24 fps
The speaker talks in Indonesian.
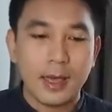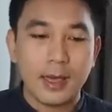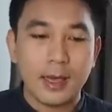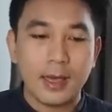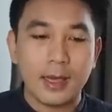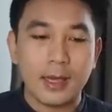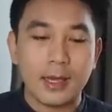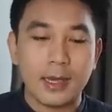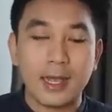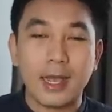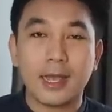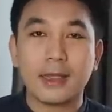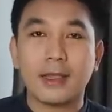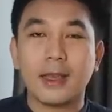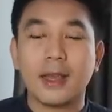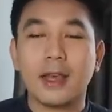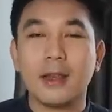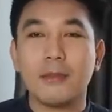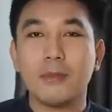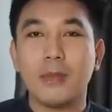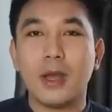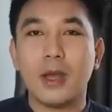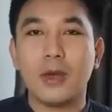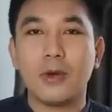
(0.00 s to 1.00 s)
uh,
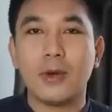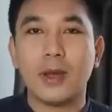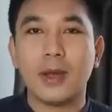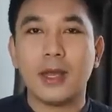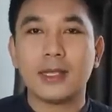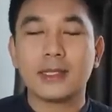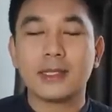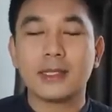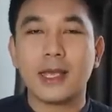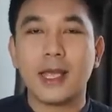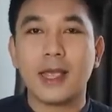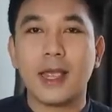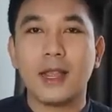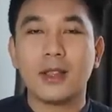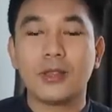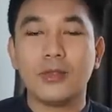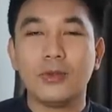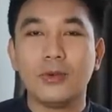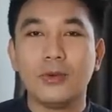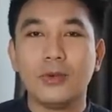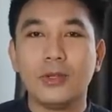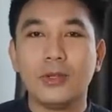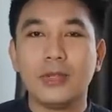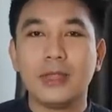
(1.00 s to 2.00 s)
dikatakan bahwa saya
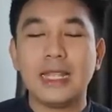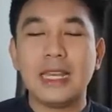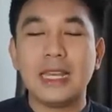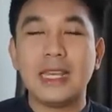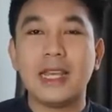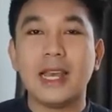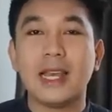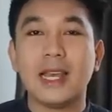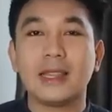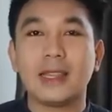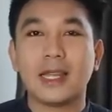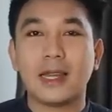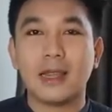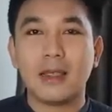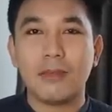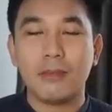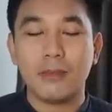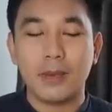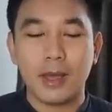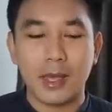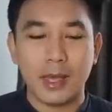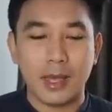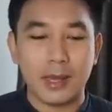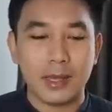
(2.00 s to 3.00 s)
tuh tidak
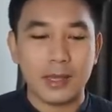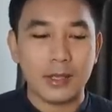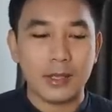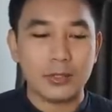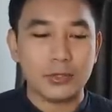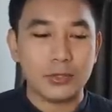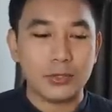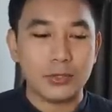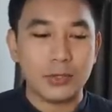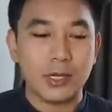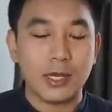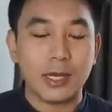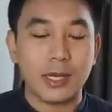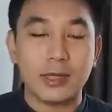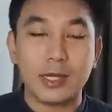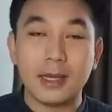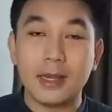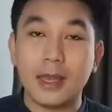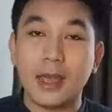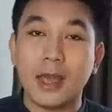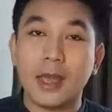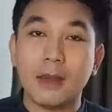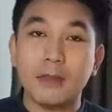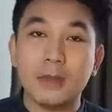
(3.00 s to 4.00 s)
terima dan juga
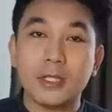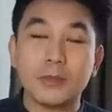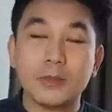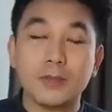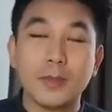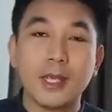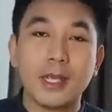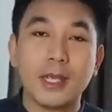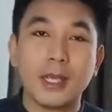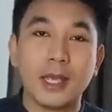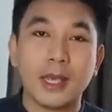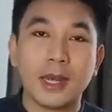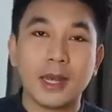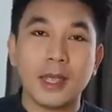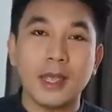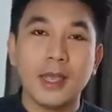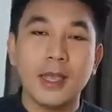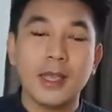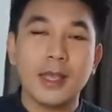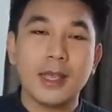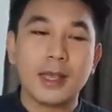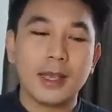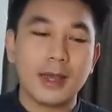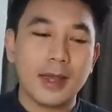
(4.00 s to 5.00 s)
tidak habis pikir
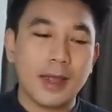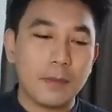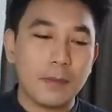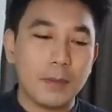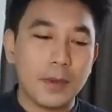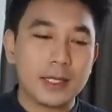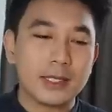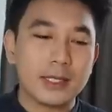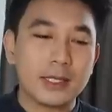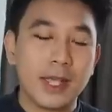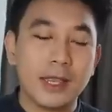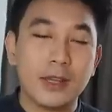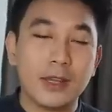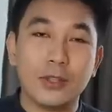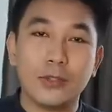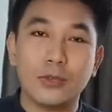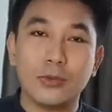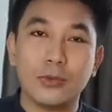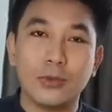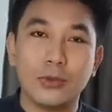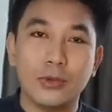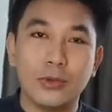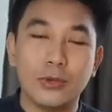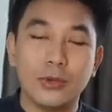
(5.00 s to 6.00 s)
kenapa saya
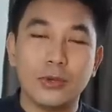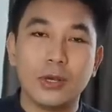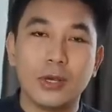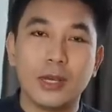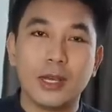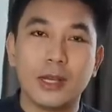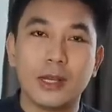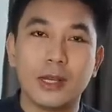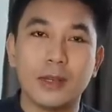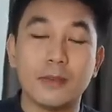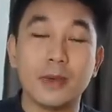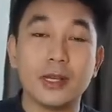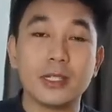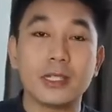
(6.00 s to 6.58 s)
dituduh uh,